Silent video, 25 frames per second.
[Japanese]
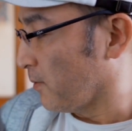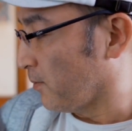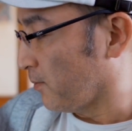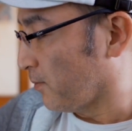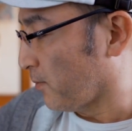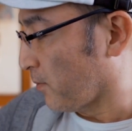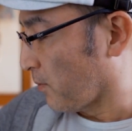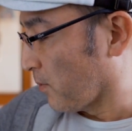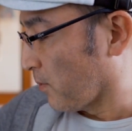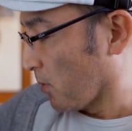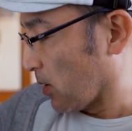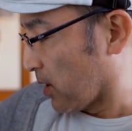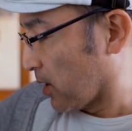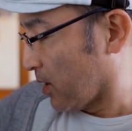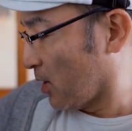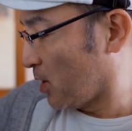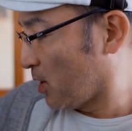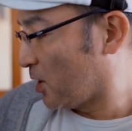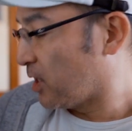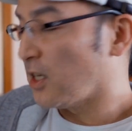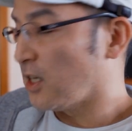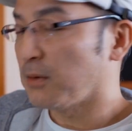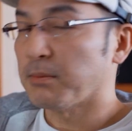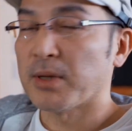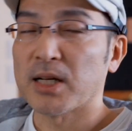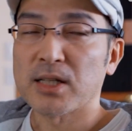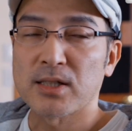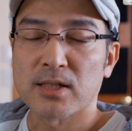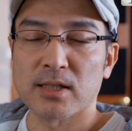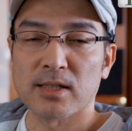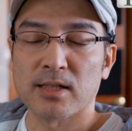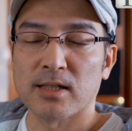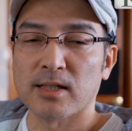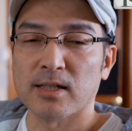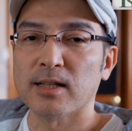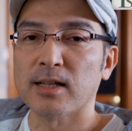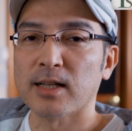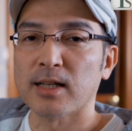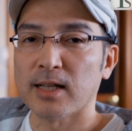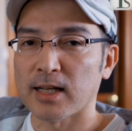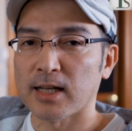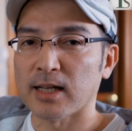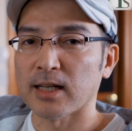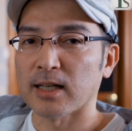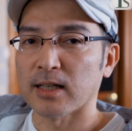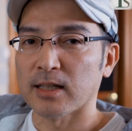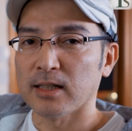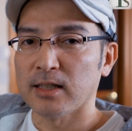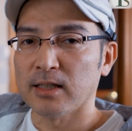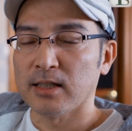うん、しています。
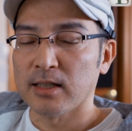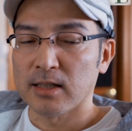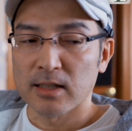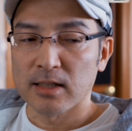はい